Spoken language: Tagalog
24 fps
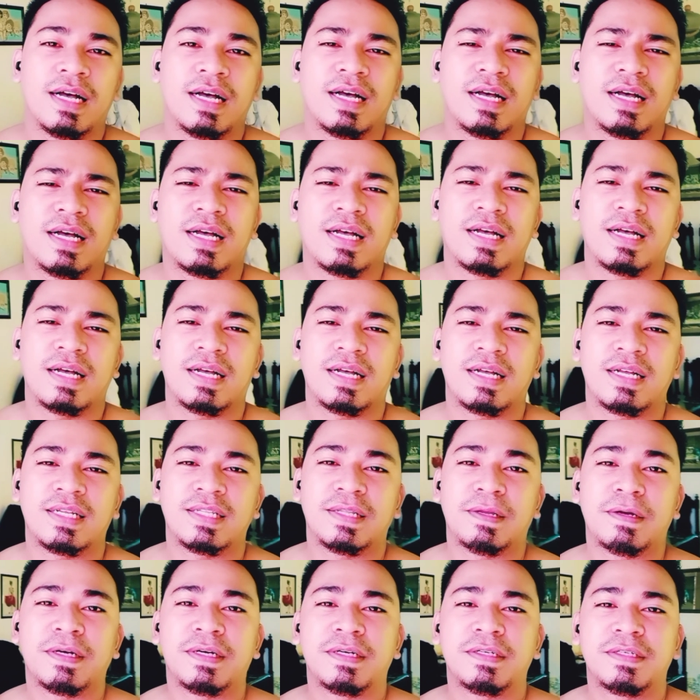uh, ah,
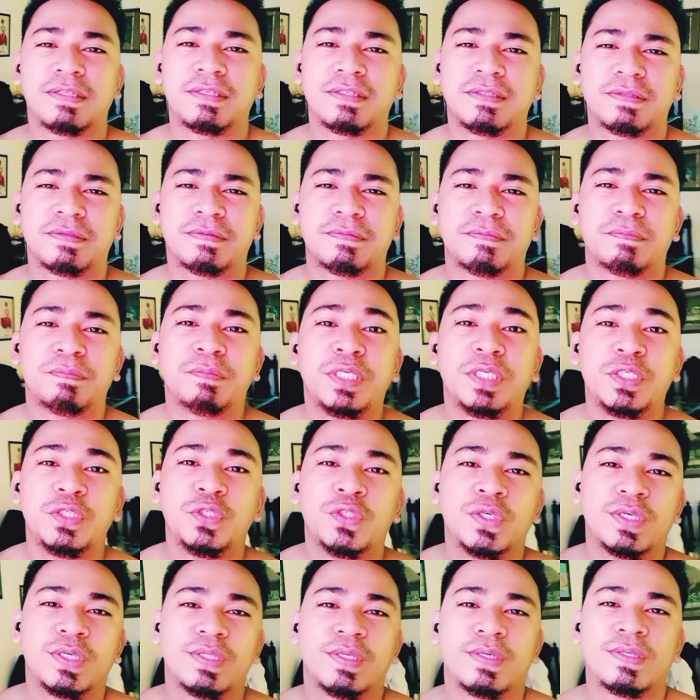ang
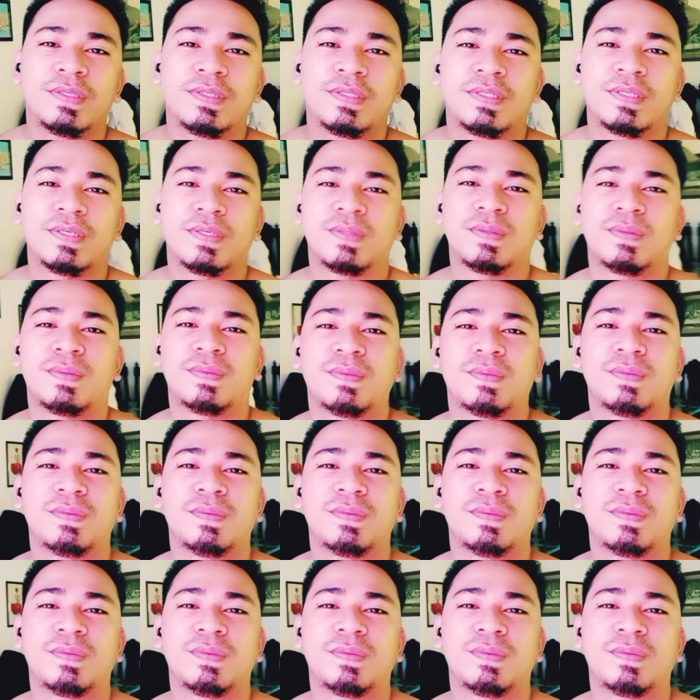video no so